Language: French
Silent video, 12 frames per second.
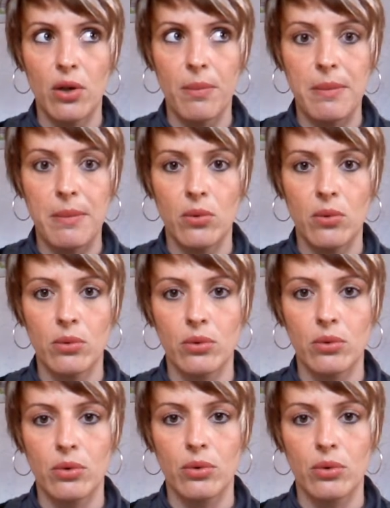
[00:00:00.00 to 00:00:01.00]
que j'ai vu
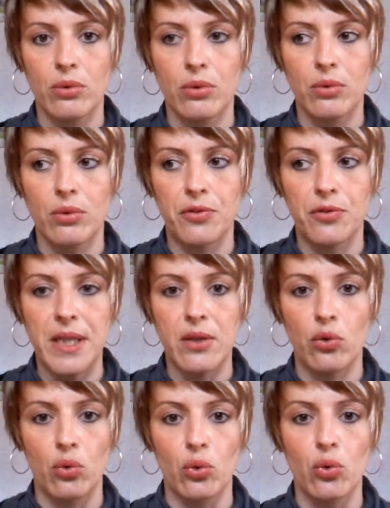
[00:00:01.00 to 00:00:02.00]
énormément de